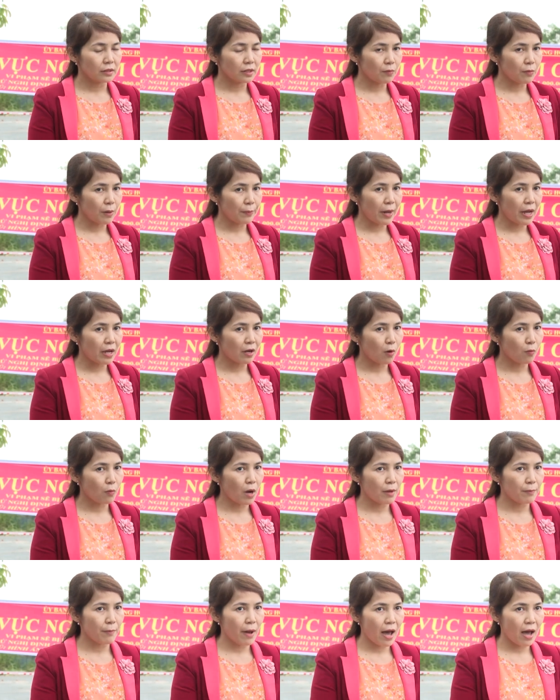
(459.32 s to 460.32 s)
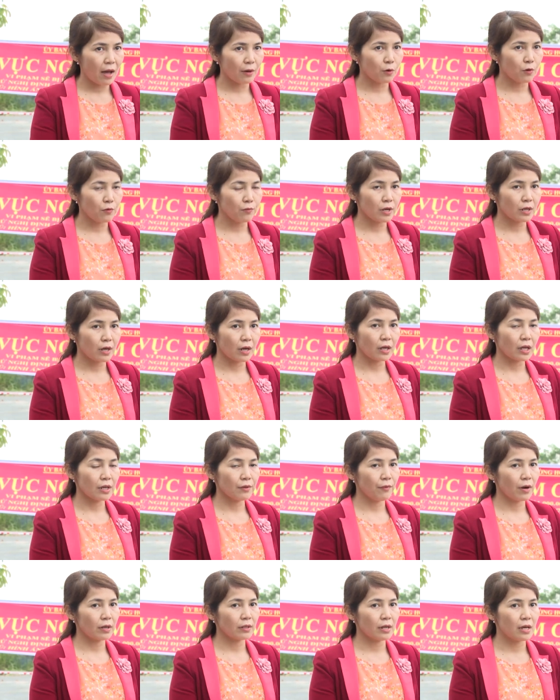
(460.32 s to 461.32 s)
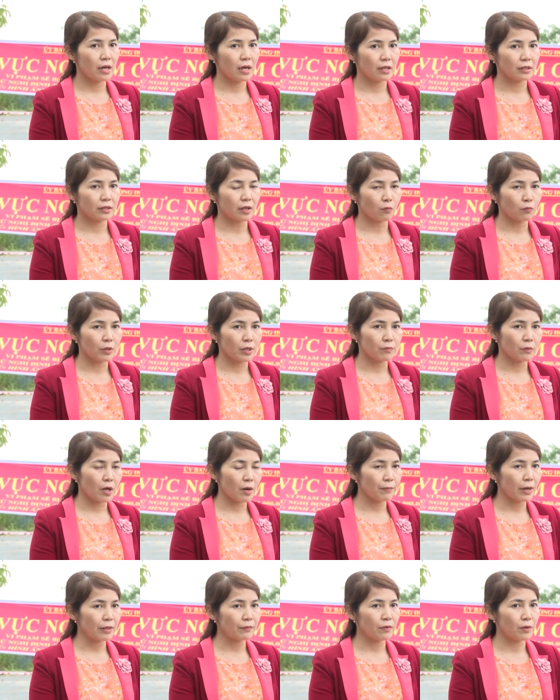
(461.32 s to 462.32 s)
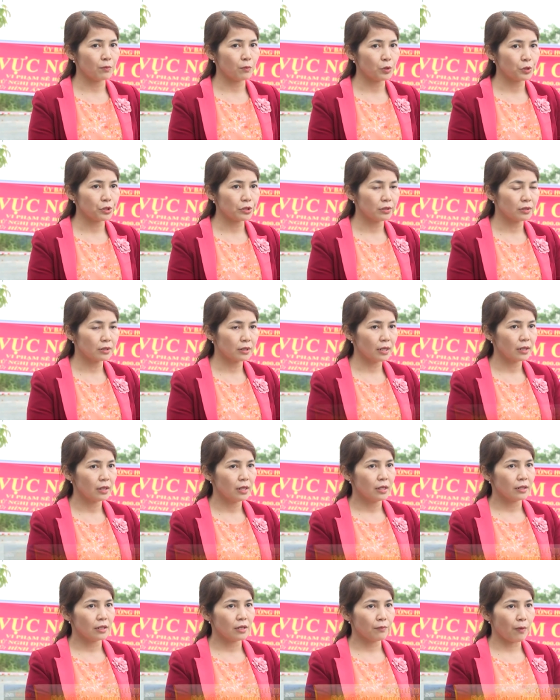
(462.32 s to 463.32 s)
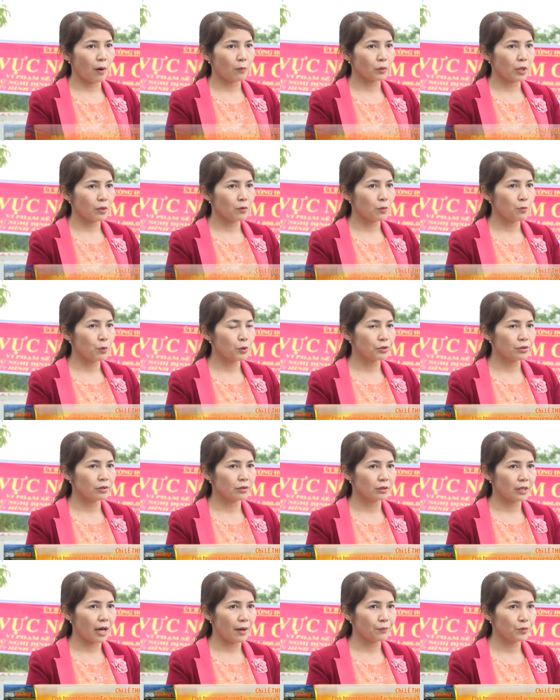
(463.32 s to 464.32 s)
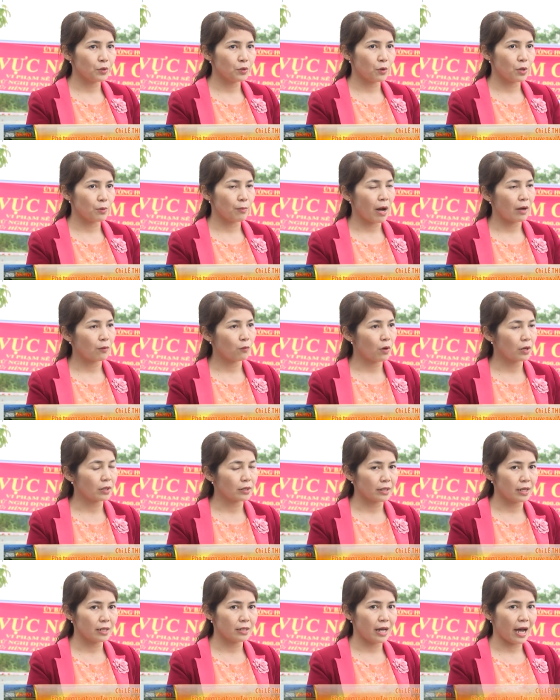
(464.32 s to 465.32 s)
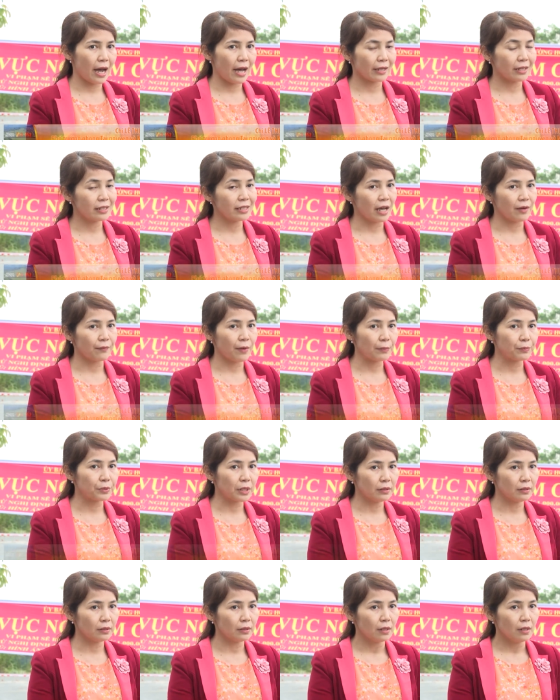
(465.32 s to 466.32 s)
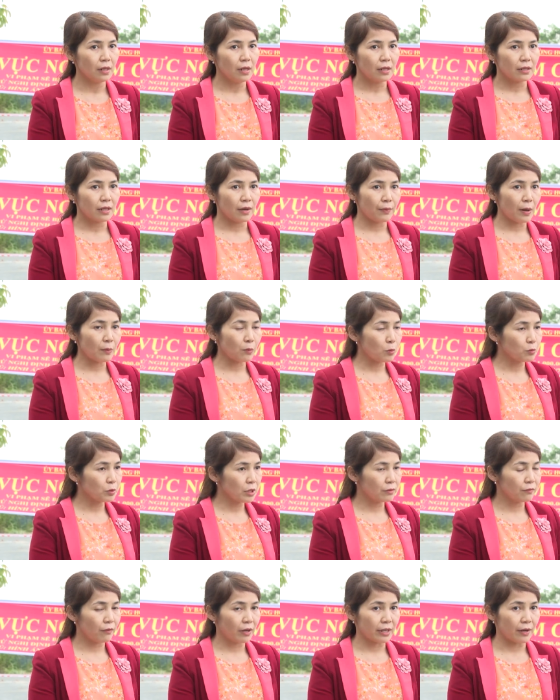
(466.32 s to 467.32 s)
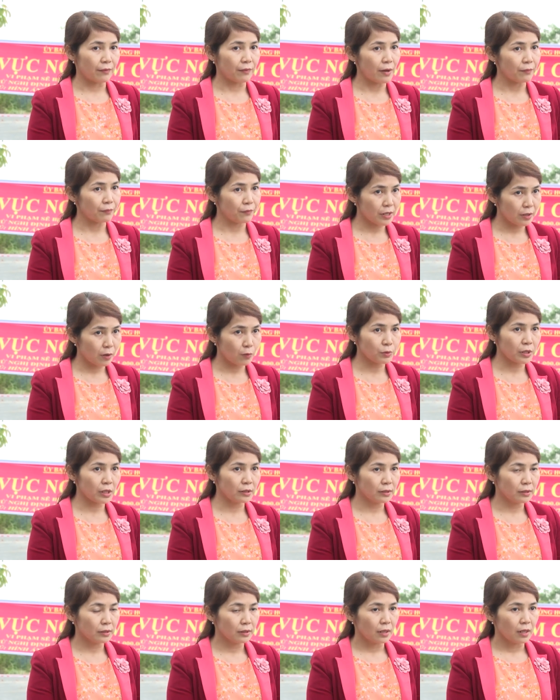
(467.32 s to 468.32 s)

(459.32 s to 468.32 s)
Trong năm 2023, đối với các cái vấn đề trọng điểm cấp bách về môi trường á, thì phòng tài nguyên môi trường tham mưu ủy ban quận trên hai cái giải pháp chính, giải pháp công trình và giải pháp phi công trình.